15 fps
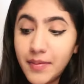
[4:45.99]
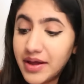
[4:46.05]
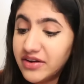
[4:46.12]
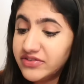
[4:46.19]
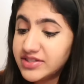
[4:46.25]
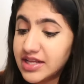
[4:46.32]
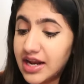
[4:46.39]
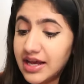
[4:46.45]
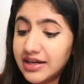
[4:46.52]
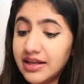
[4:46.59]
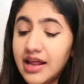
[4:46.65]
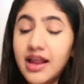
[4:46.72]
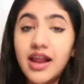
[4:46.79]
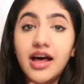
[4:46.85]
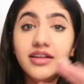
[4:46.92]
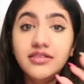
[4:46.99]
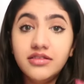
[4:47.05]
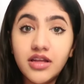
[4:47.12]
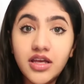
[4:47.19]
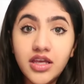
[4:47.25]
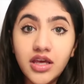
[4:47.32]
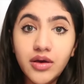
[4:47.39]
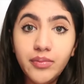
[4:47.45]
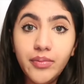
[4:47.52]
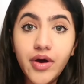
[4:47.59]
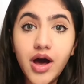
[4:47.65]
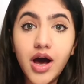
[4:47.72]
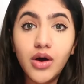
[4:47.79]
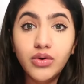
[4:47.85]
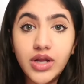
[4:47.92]
ما بعرف اذا الاكل هالقد طيب
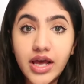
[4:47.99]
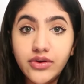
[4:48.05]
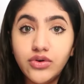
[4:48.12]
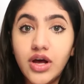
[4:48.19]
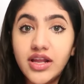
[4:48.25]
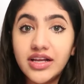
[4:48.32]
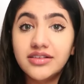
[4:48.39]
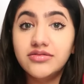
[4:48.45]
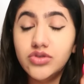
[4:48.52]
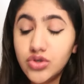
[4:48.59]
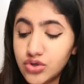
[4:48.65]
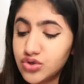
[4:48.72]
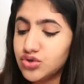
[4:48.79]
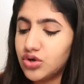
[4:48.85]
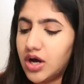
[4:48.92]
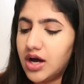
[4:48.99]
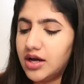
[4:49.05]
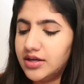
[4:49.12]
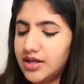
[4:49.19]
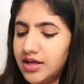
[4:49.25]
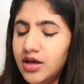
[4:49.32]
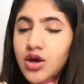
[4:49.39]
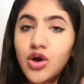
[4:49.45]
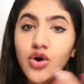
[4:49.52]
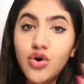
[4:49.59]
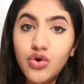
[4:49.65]
او لانه انا كتير جوعانه